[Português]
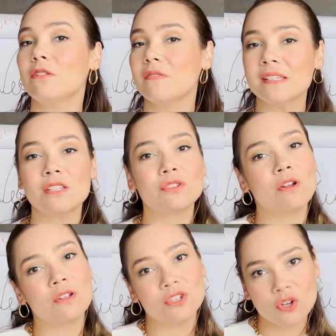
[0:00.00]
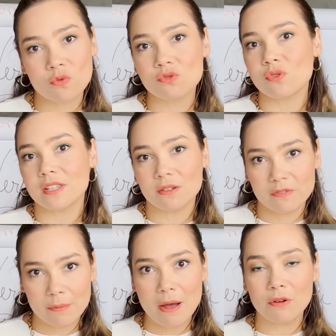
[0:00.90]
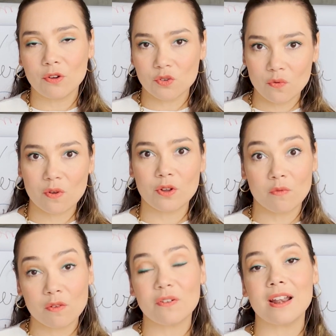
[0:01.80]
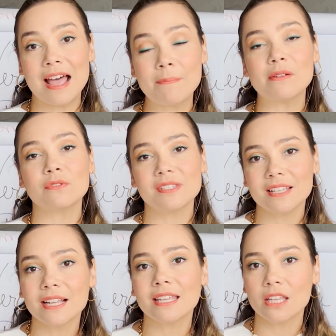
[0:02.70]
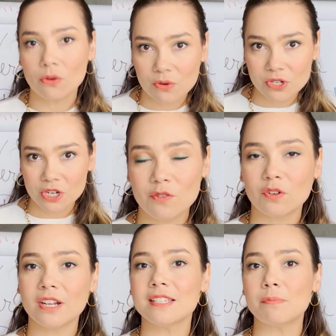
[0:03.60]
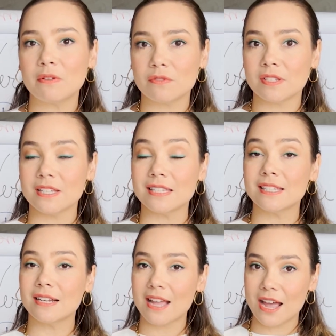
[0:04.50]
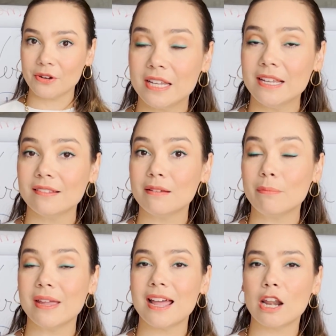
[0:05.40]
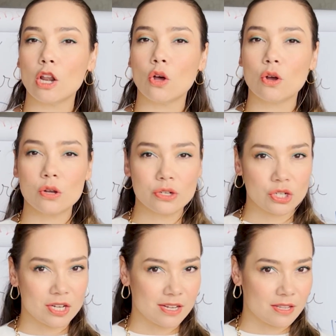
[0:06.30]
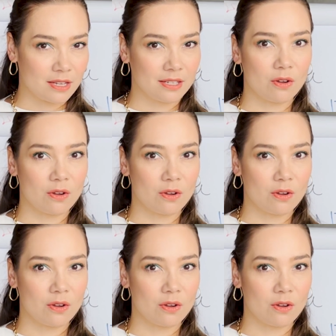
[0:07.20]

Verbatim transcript: não vai ser só de conjugação verbal que eu, vou, que eu vou falar para você aqui hoje. Eu vou trazer para você cenário e também a lógica dessa